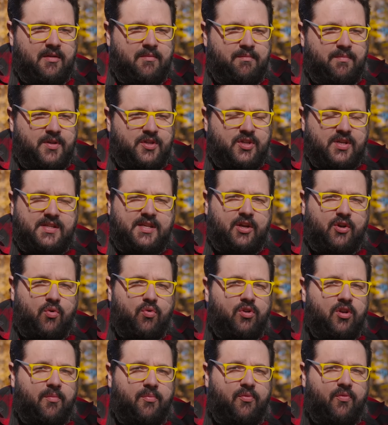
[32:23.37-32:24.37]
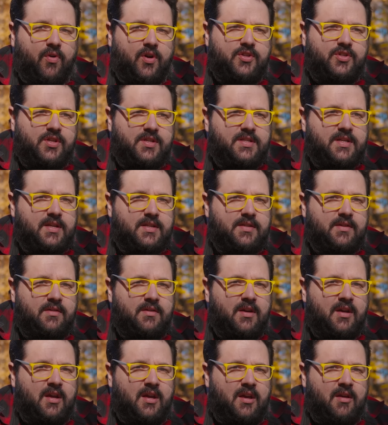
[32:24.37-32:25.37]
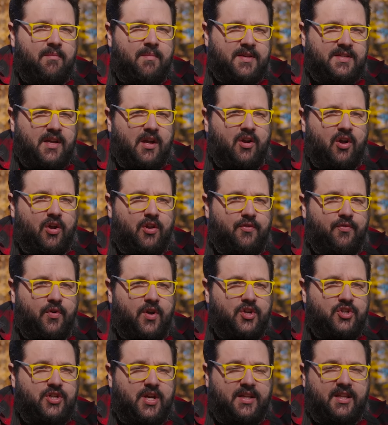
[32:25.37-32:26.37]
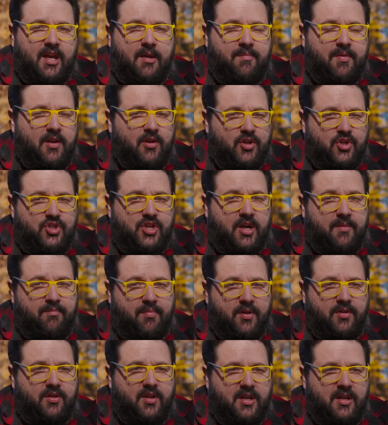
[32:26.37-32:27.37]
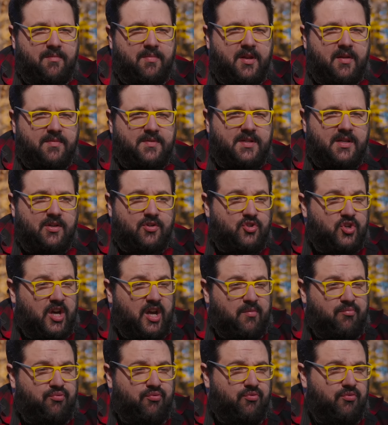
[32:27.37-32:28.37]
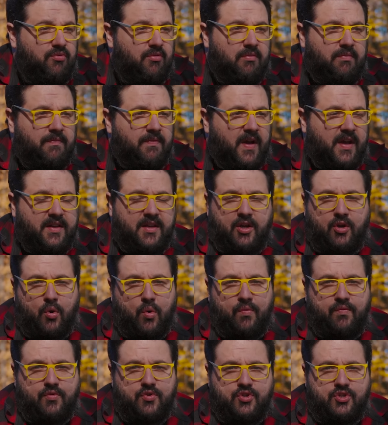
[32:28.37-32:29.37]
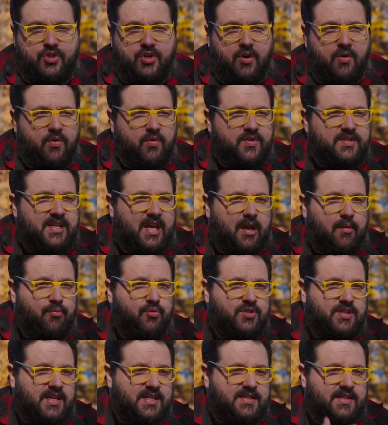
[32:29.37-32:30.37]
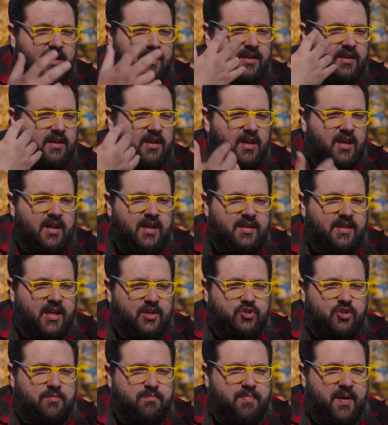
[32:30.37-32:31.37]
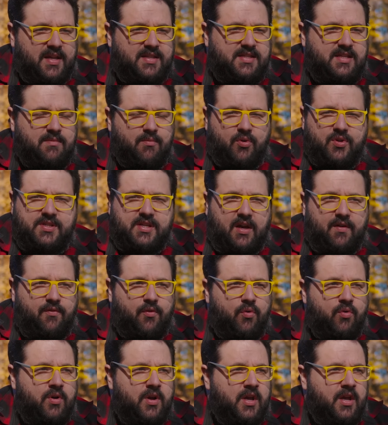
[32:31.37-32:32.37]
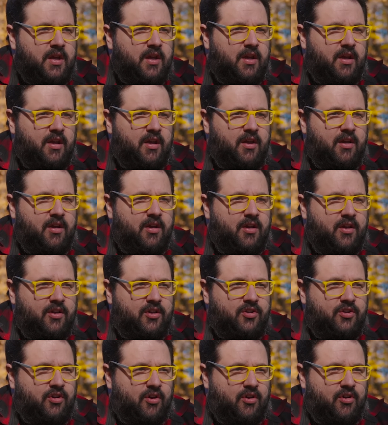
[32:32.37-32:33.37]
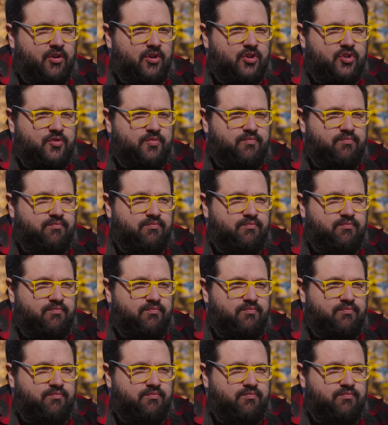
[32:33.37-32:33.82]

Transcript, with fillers: Puis ça, c'est cool de pouvoir se dire ça. Parce qu'encore une fois, j'ai attrapé le jackpot de l'épilepsie. J'aurais pu faire des convulsions, ça aurait pu s'installer dans une partie de mon cerveau euh, que,